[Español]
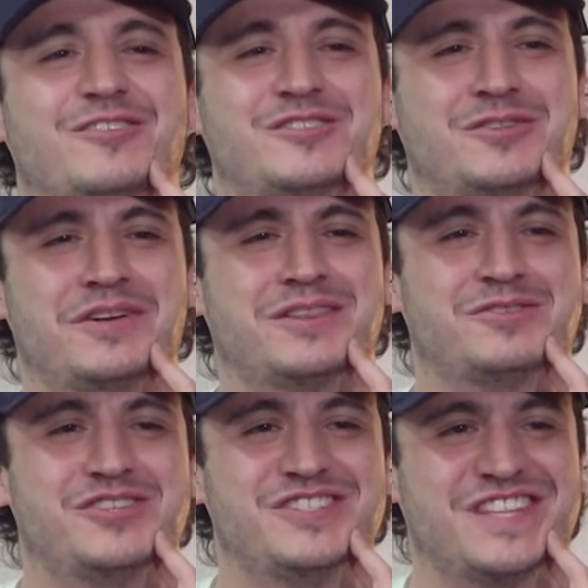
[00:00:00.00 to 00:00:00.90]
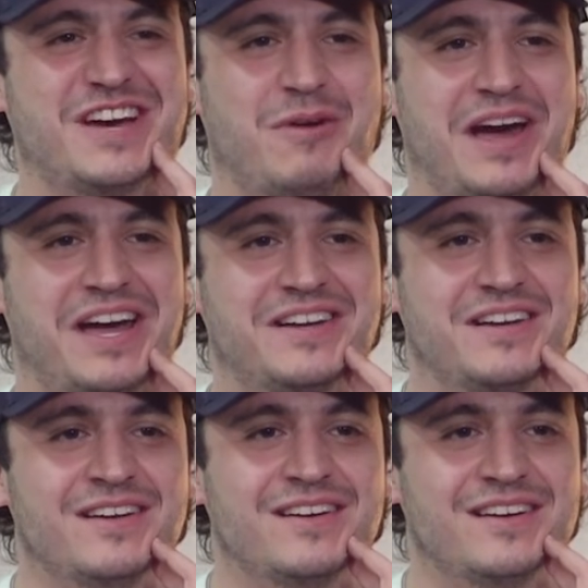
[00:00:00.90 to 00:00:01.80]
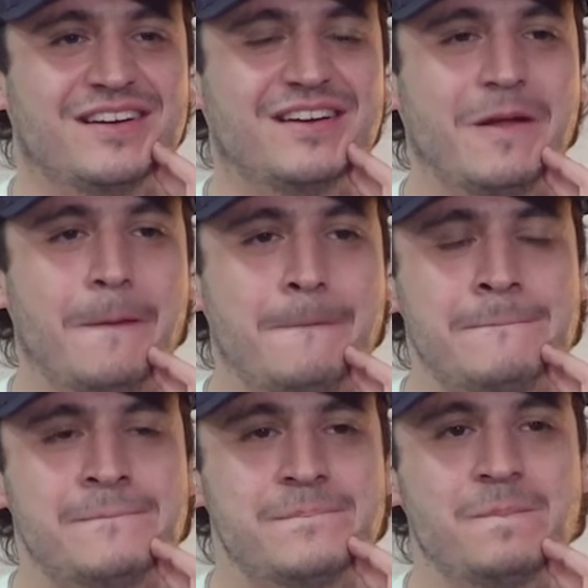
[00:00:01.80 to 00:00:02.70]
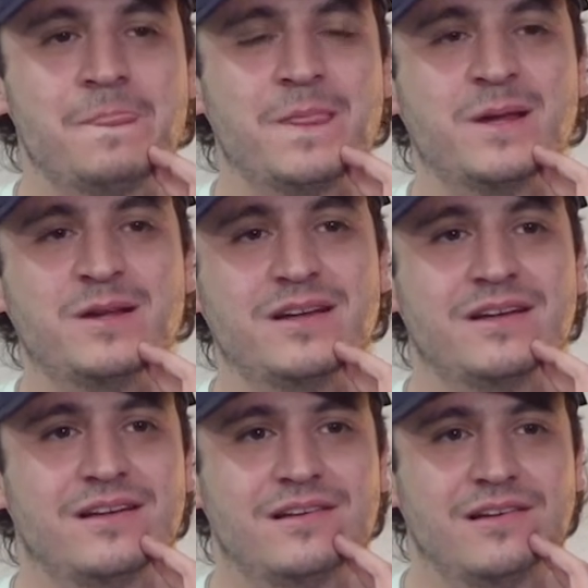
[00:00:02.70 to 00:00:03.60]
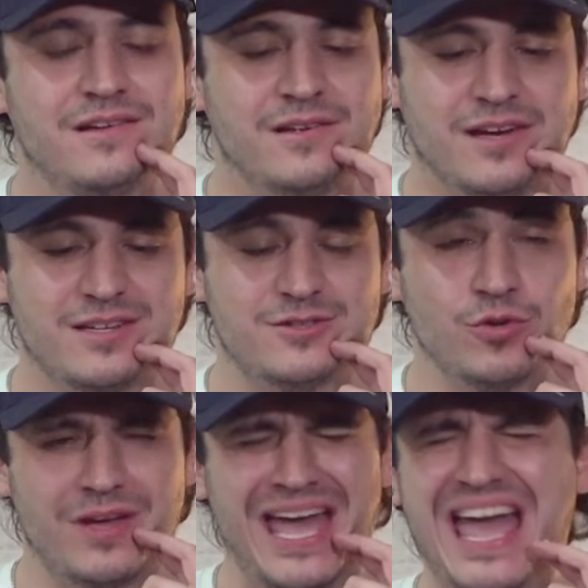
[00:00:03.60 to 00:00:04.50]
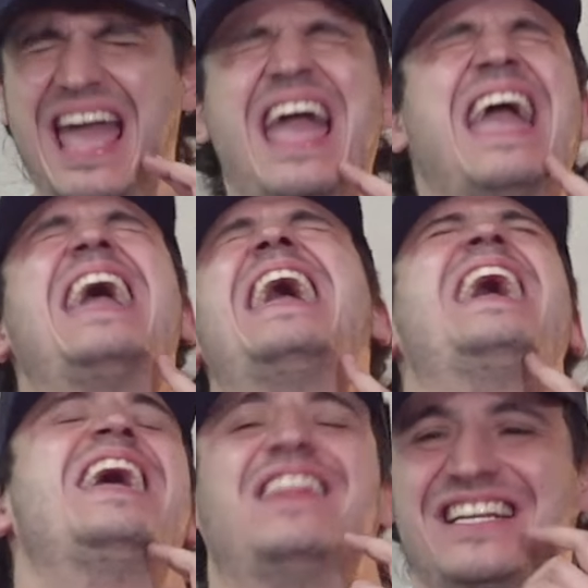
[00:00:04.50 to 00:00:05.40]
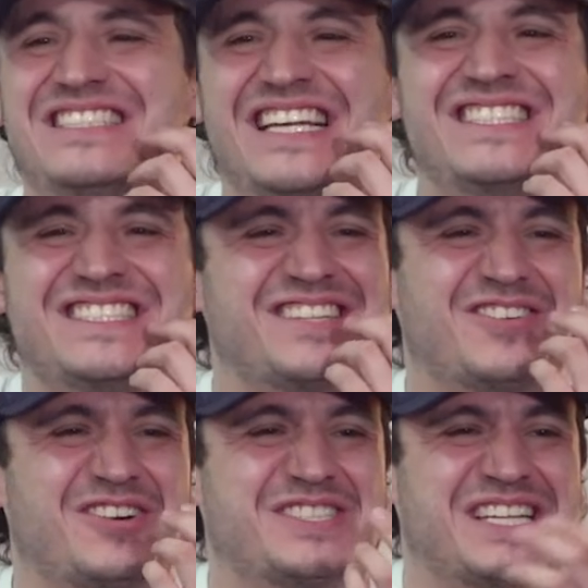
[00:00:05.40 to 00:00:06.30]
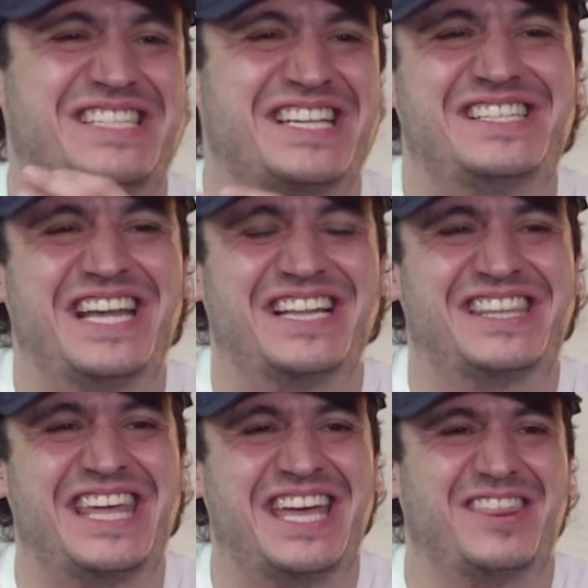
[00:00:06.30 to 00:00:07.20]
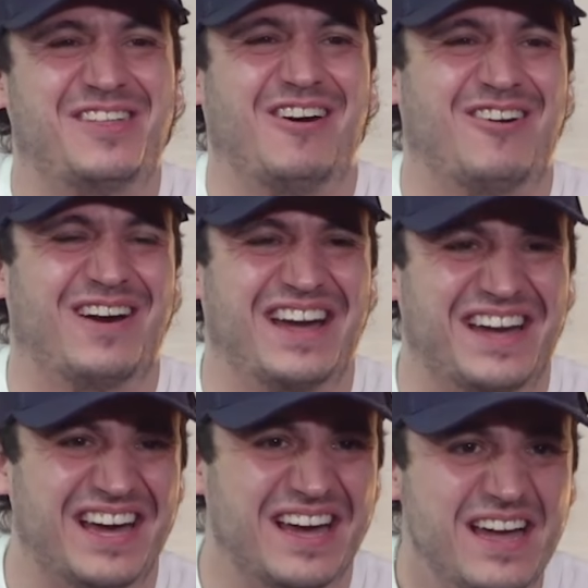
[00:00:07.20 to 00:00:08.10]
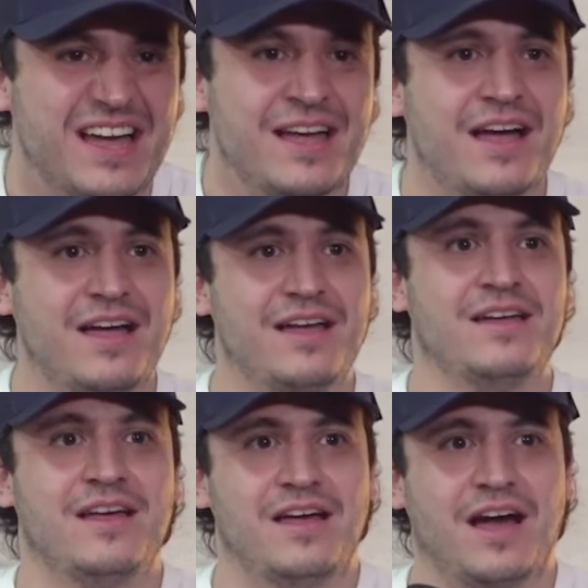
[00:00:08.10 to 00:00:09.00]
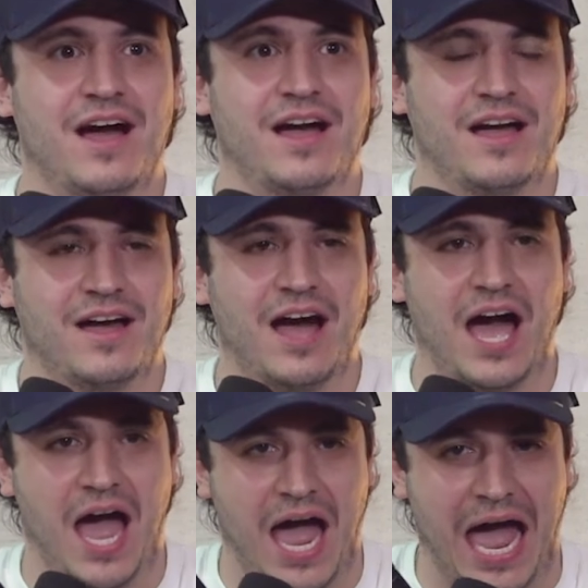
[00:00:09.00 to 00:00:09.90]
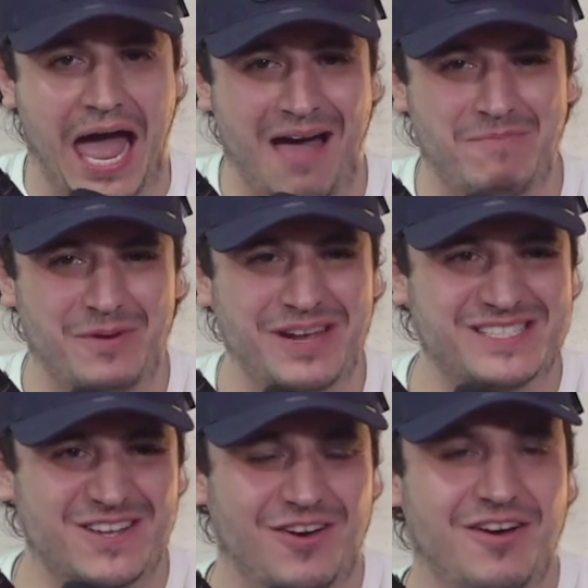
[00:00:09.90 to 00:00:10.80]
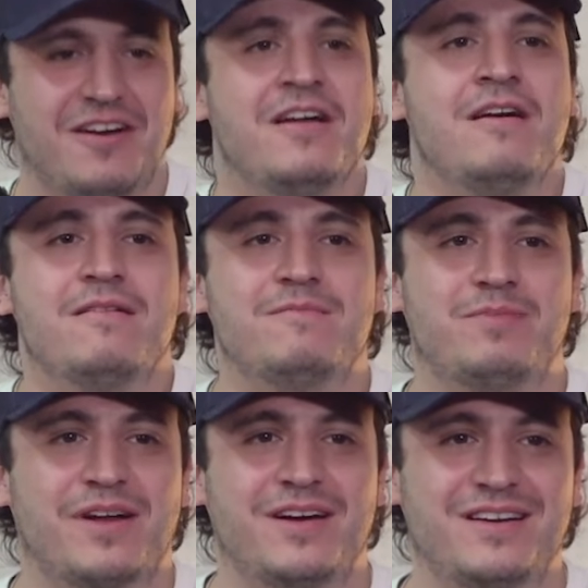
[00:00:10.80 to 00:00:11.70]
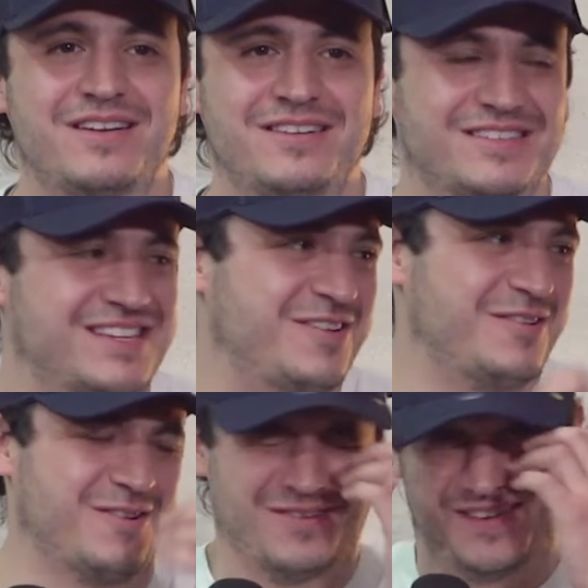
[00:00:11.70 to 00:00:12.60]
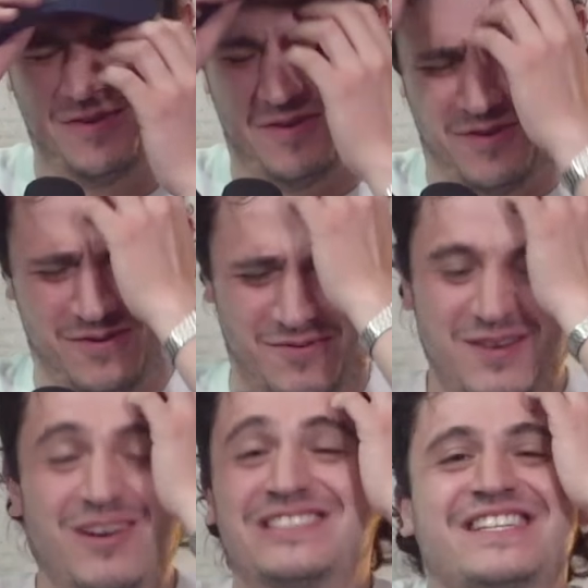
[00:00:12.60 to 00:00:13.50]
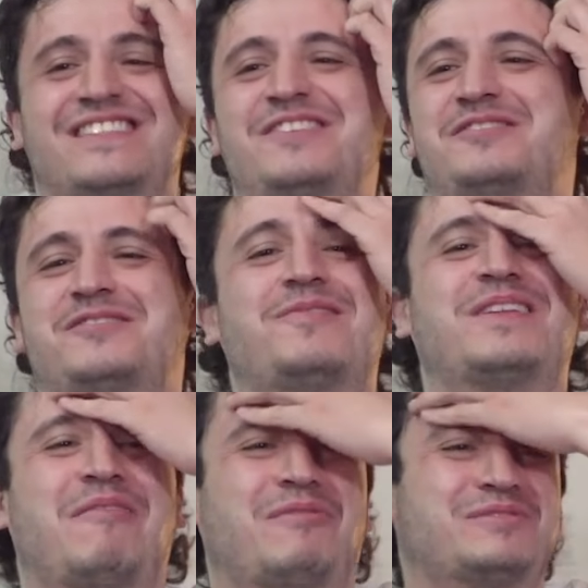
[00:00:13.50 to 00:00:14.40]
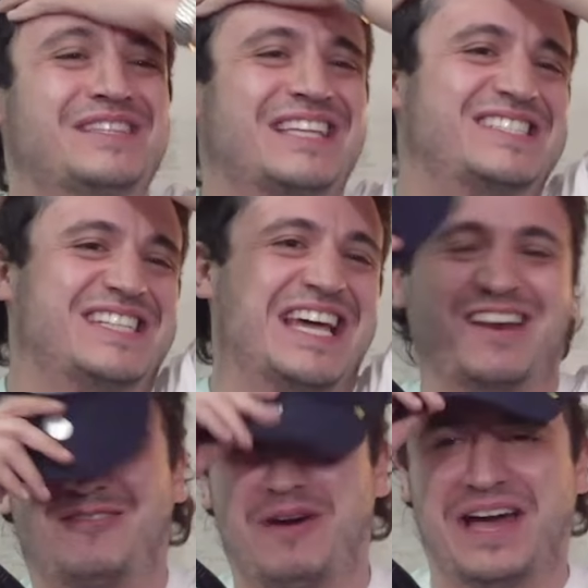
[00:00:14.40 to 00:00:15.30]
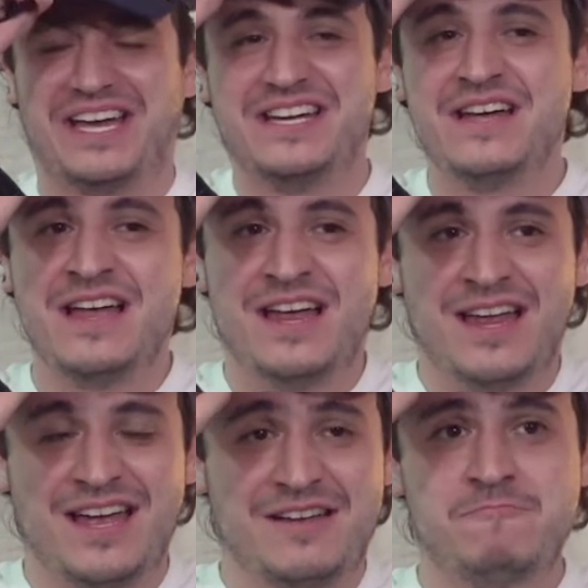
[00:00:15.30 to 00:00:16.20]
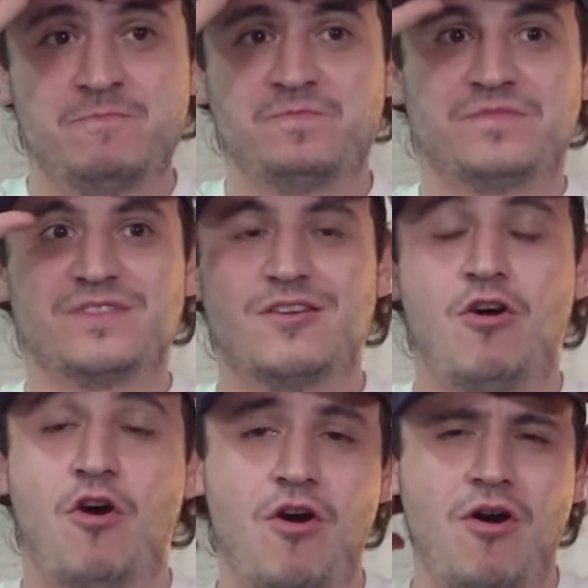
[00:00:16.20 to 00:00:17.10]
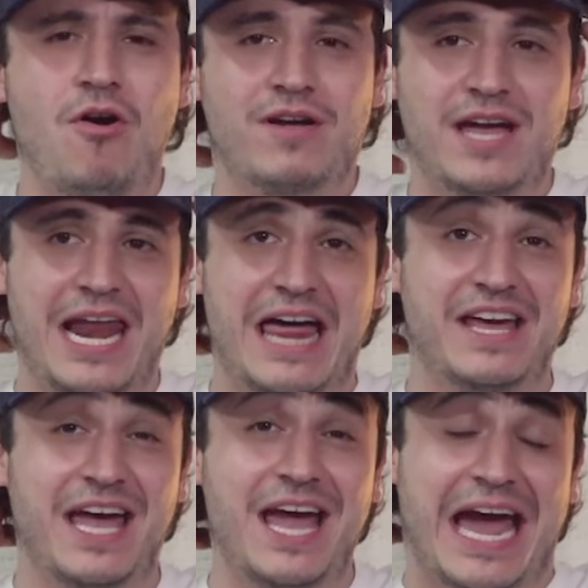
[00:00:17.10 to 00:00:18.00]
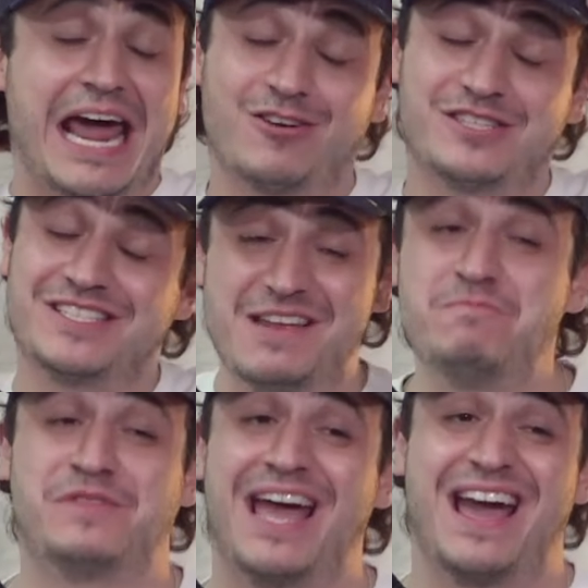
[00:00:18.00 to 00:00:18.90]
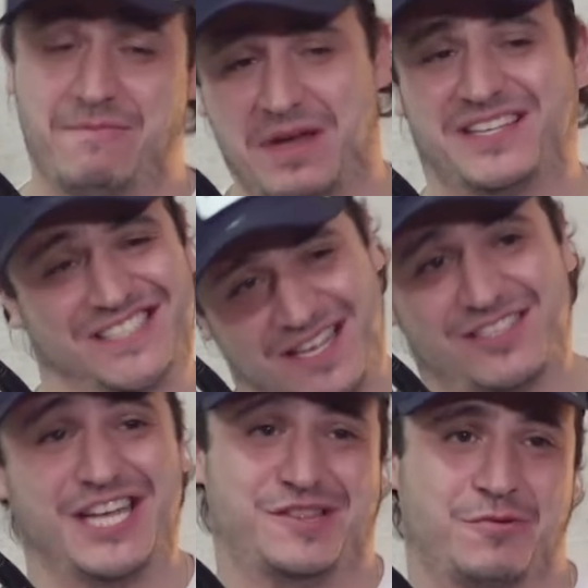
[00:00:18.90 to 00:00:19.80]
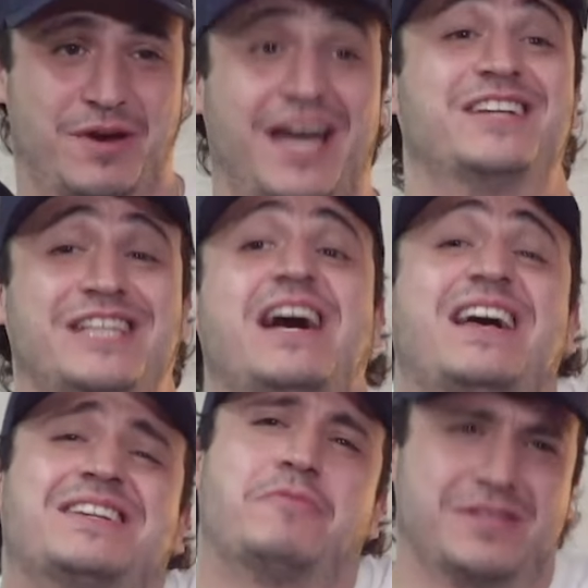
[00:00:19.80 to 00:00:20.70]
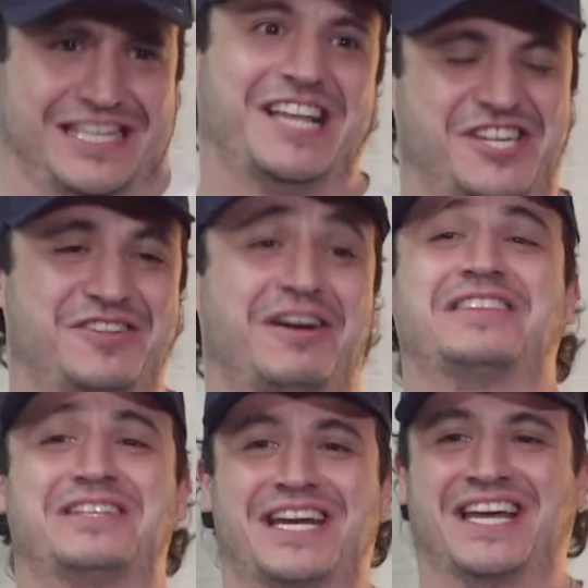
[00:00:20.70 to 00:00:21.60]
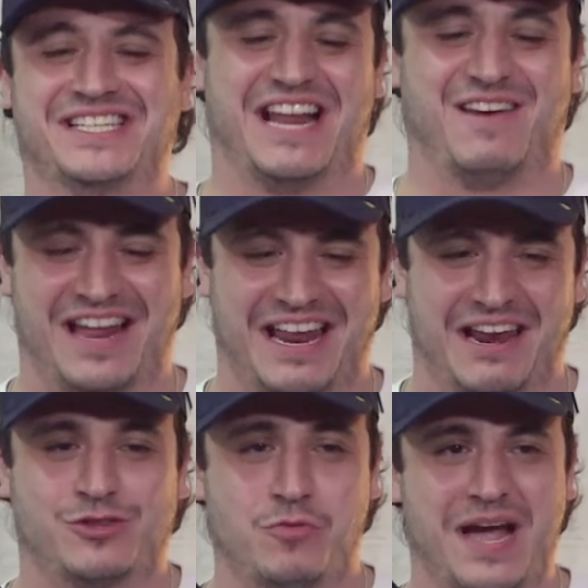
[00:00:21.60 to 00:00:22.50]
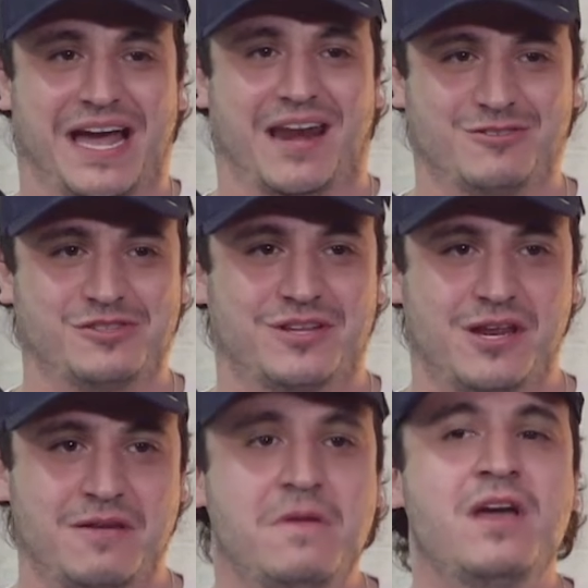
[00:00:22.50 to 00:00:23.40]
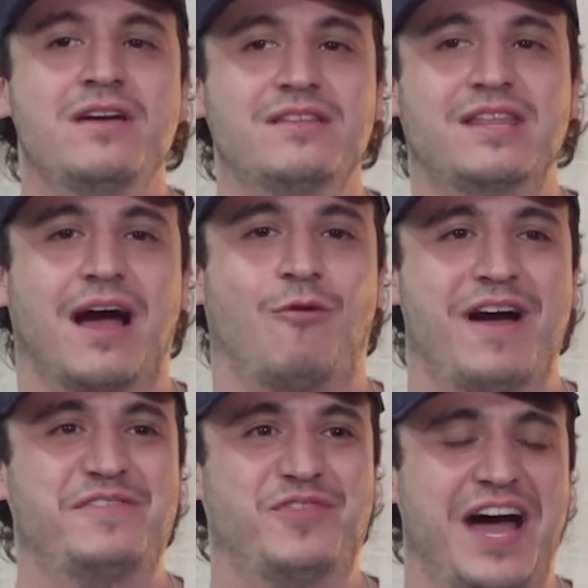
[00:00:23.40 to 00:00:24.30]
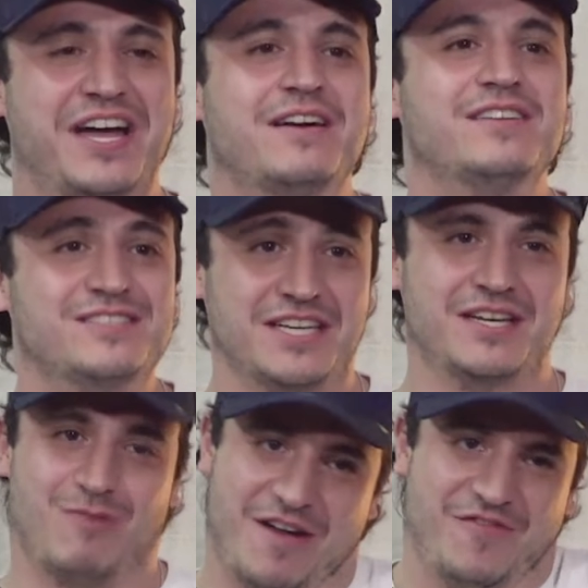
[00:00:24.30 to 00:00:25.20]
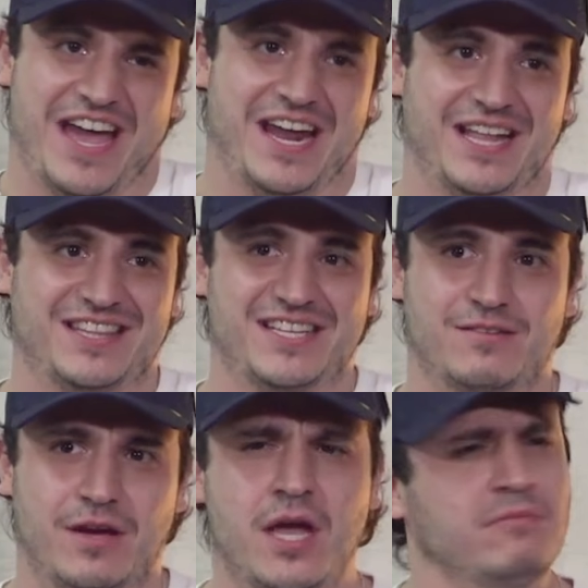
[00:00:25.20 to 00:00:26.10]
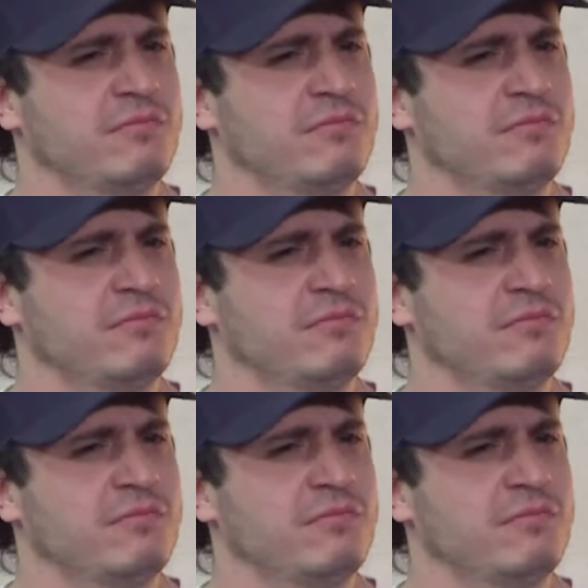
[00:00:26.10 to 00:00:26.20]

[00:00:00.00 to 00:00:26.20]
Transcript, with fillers: Construye tu chiste, güey. O sea que en su, tumba sí hay ref. En su ¿Qué? Estás diciendo cosas sin sentido. En su tumba sí hay red telefónica, güey. Ah, por alrededor No, pues, alrededor no, solamente hay. horror, güey, no hace sentido, solo es la voz de Telcel, güey. Pero la van a cubrir. No, que la de Carlos Slim tenga me hace sentido, güey. Esa, esa está chido, que te acerques a, la tumba de Carlos Slim y tenga Wi-Fi. Wi-Fi gratis. Sí, Wi-Fi gratis, güey.